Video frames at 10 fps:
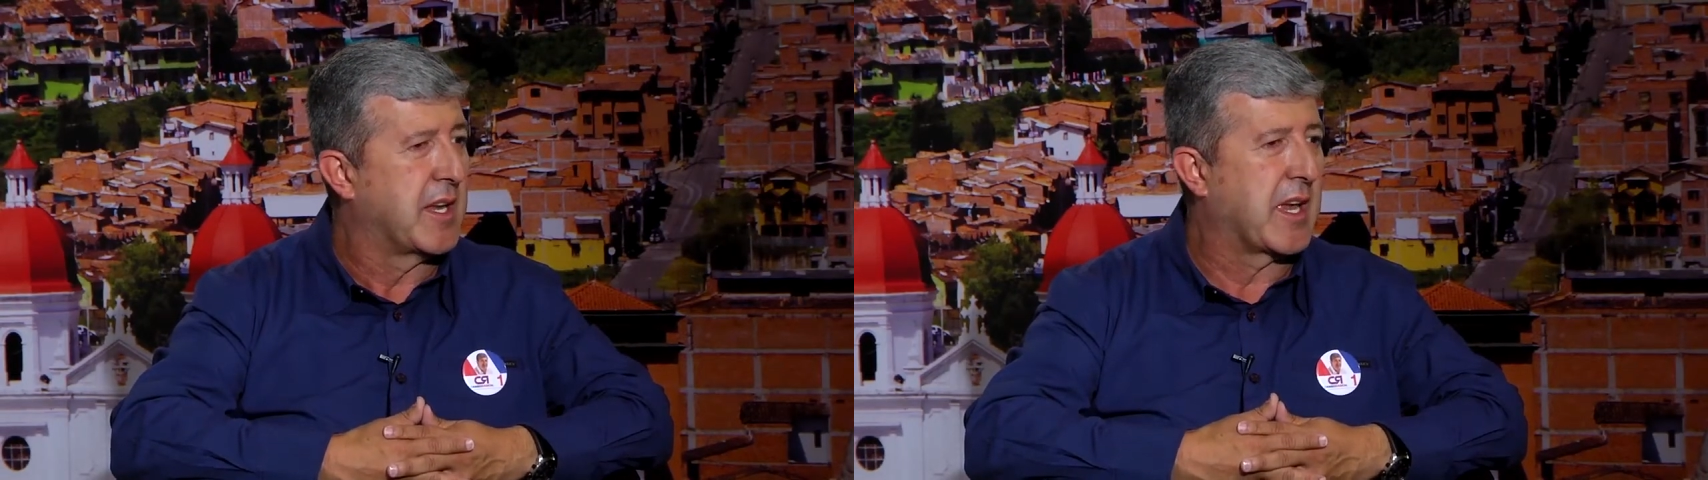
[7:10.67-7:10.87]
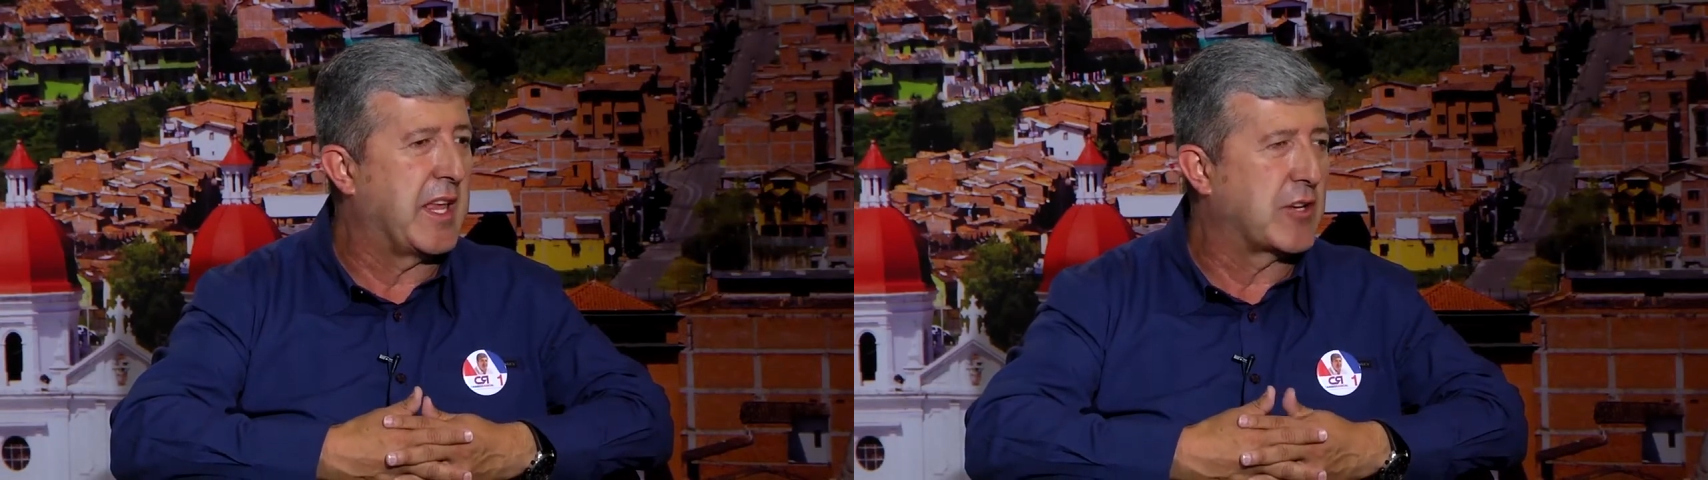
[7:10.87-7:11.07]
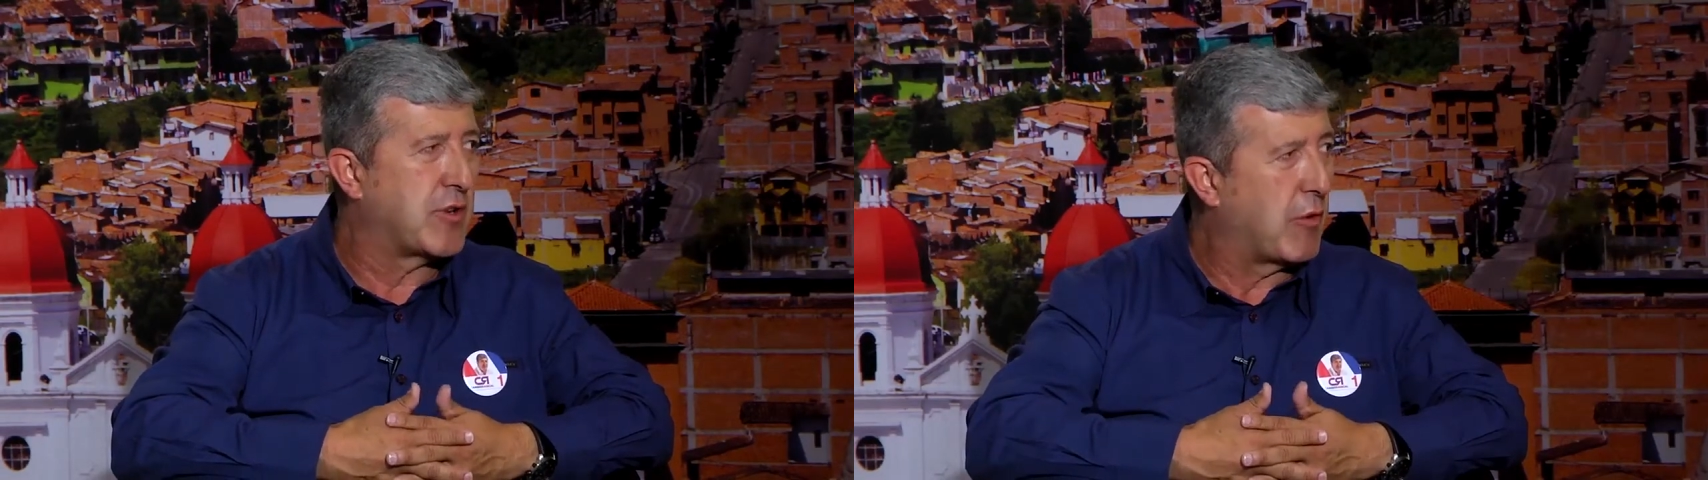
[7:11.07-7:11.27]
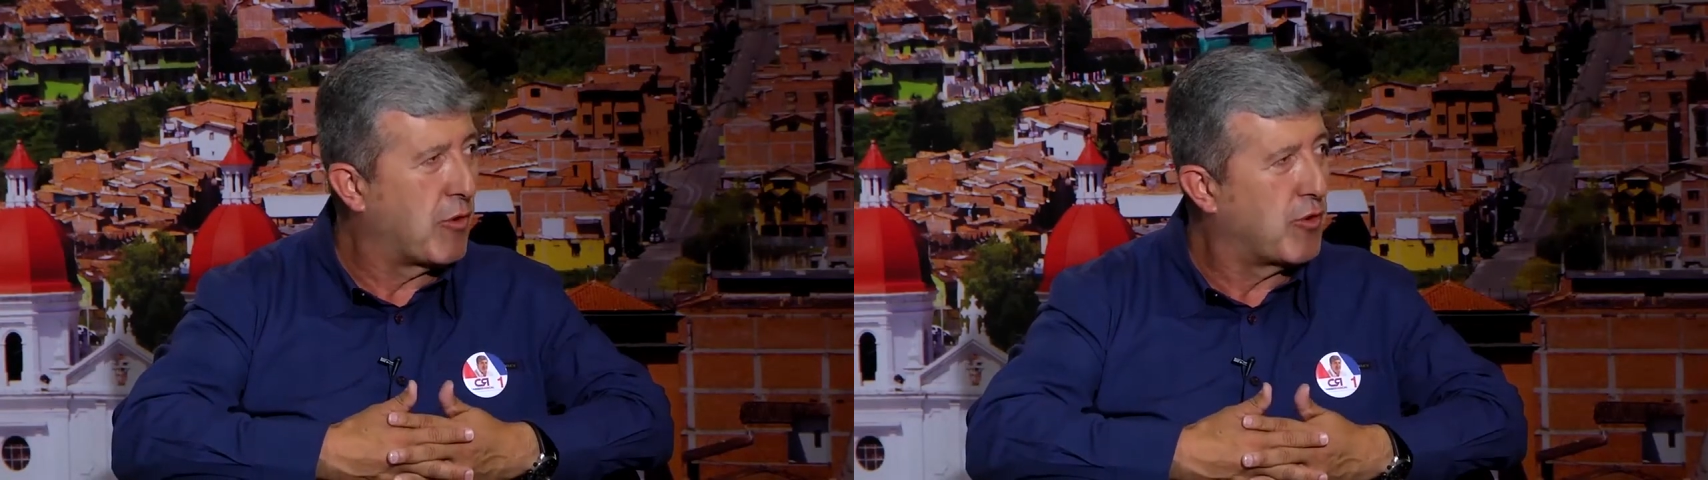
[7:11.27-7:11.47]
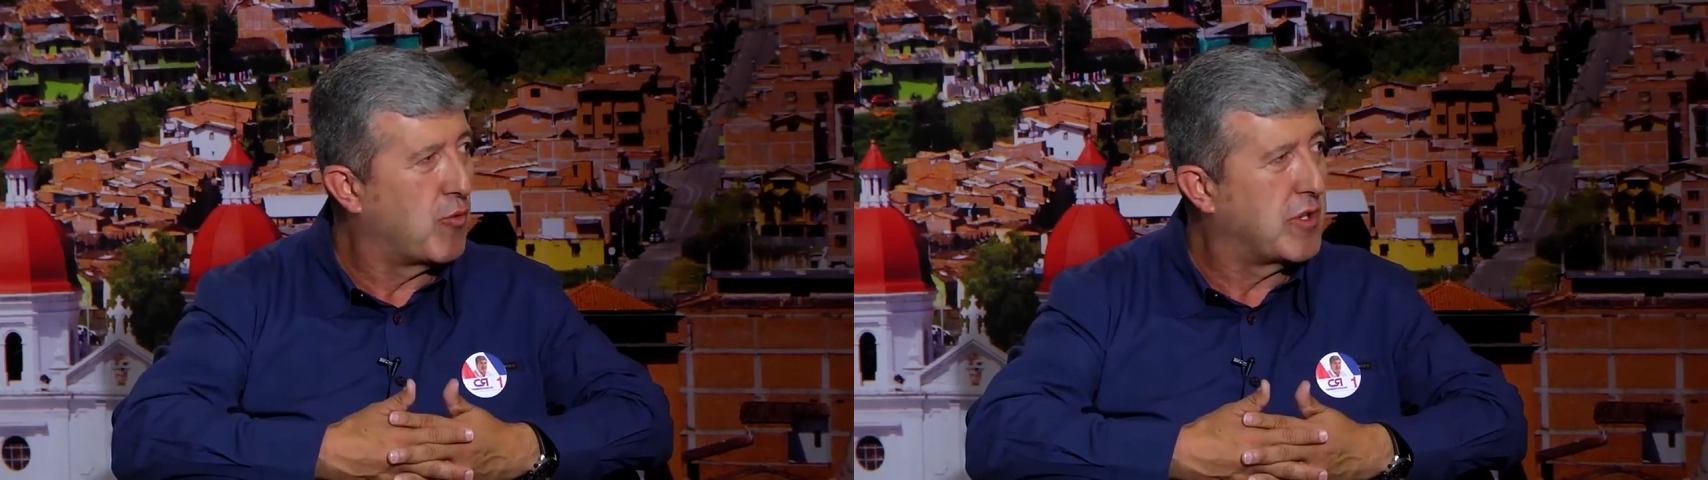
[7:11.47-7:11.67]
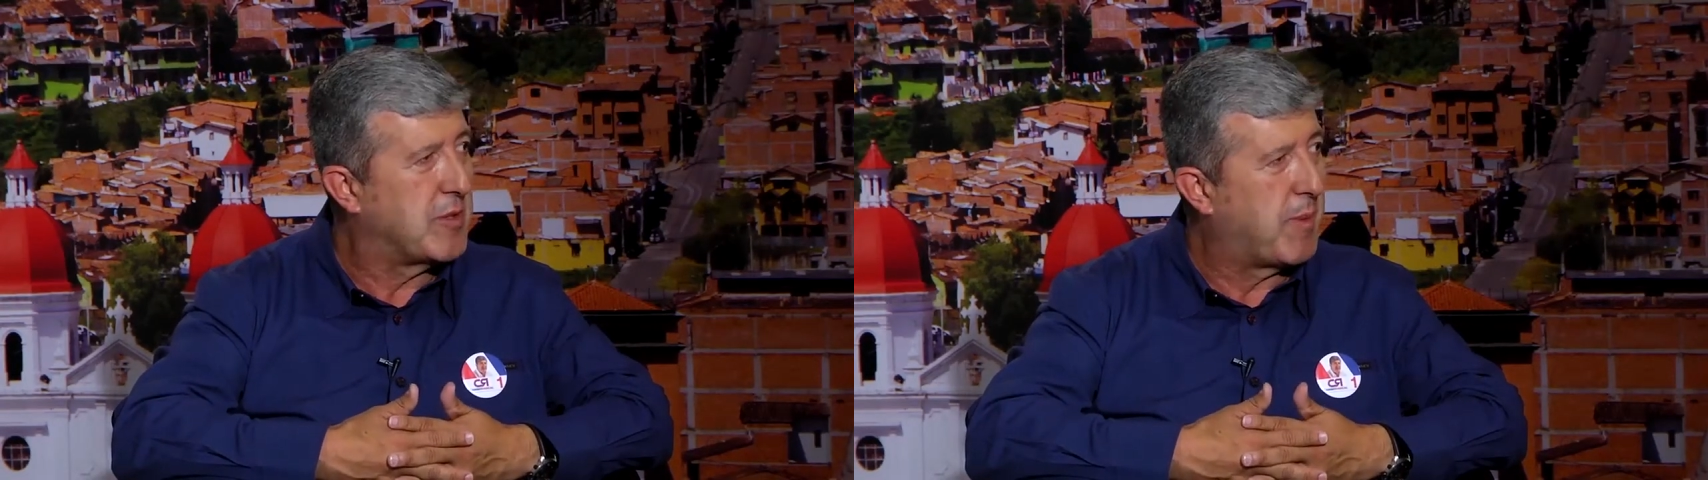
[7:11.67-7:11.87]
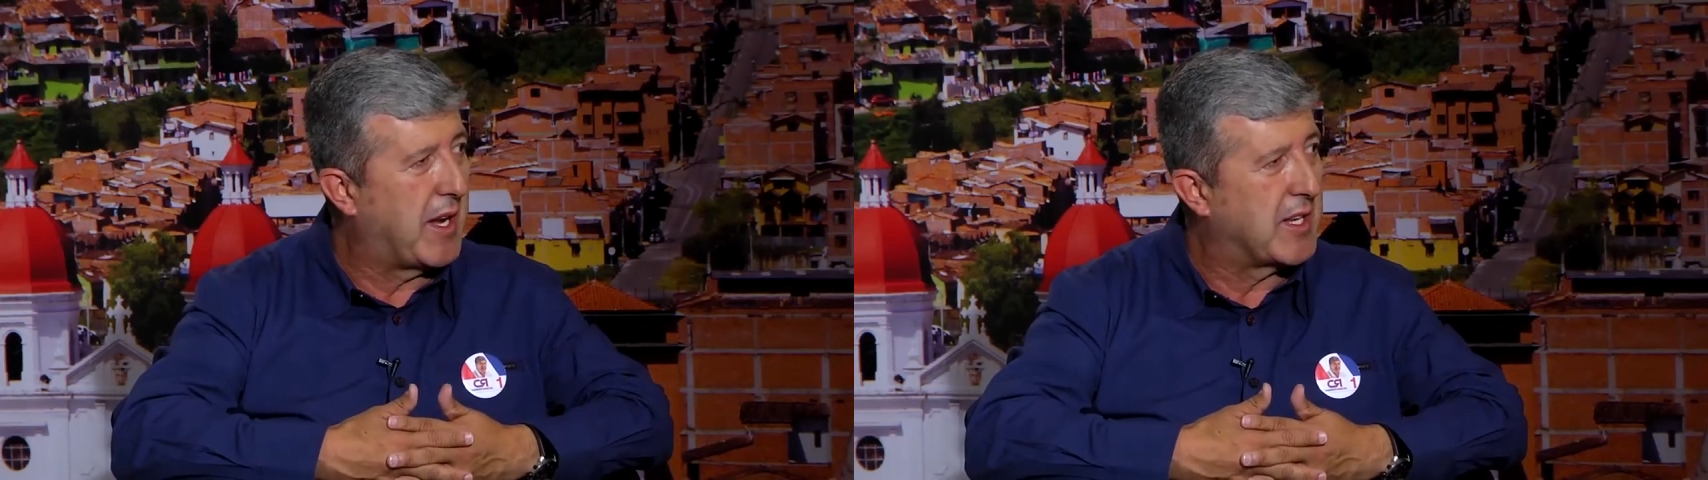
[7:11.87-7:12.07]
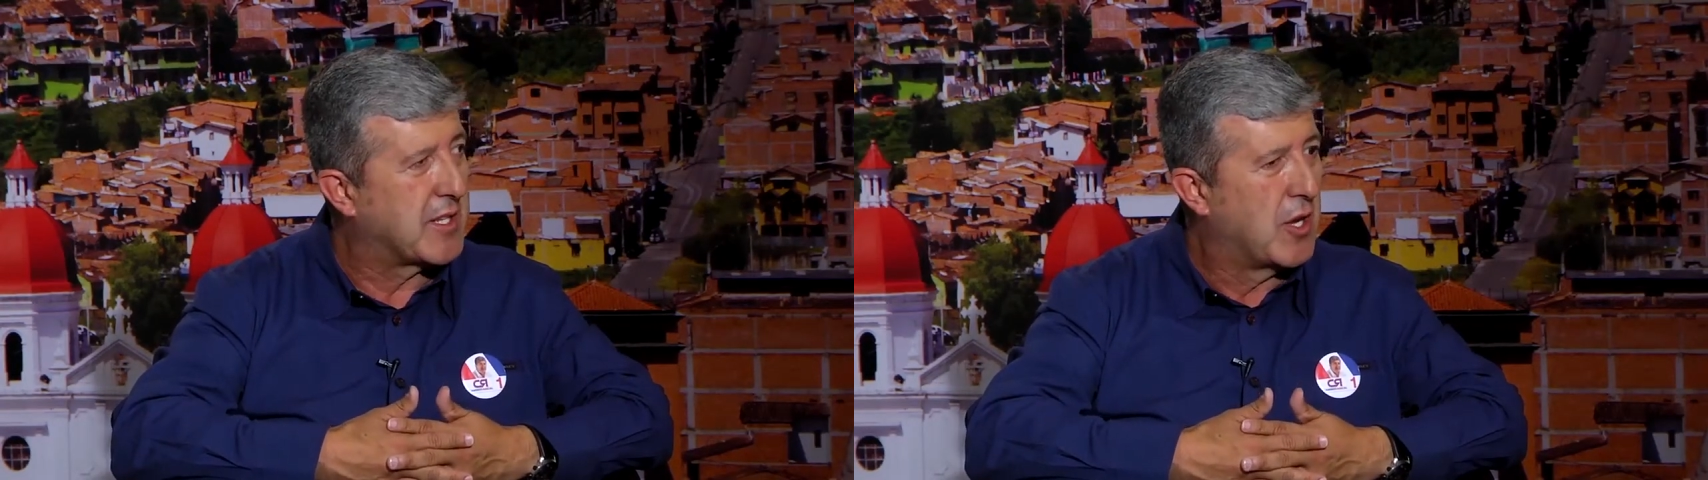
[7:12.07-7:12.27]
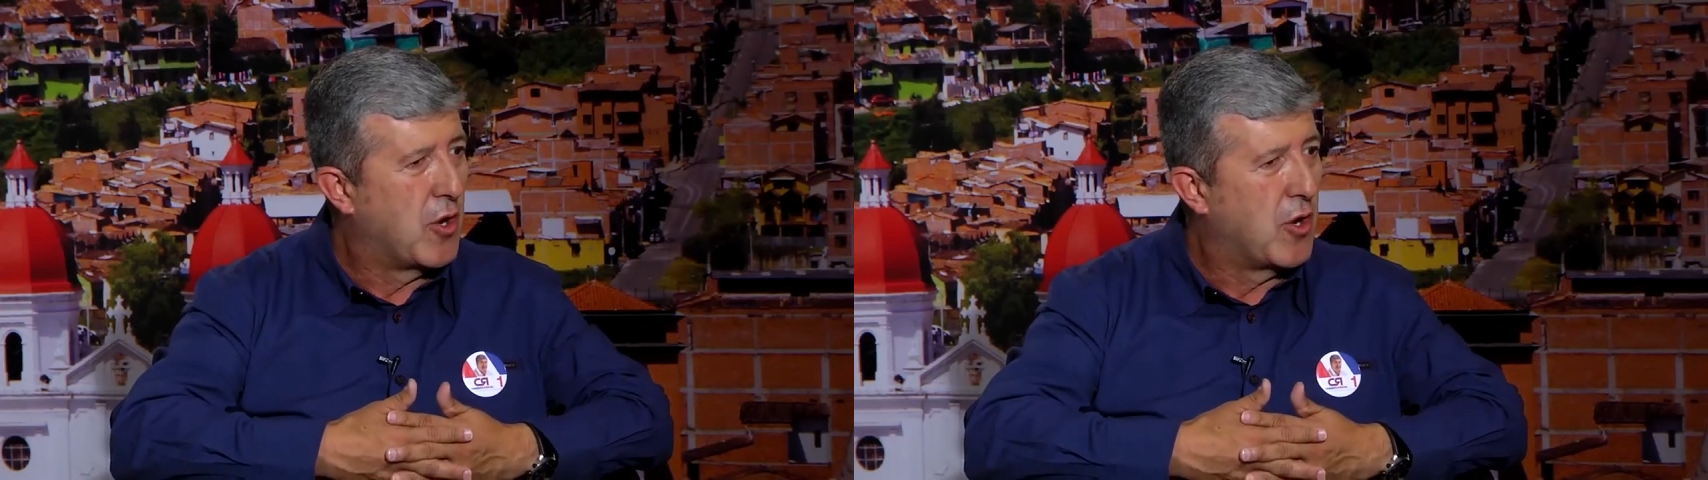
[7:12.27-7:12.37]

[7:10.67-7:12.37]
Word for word: que ya son acuerdos municipales.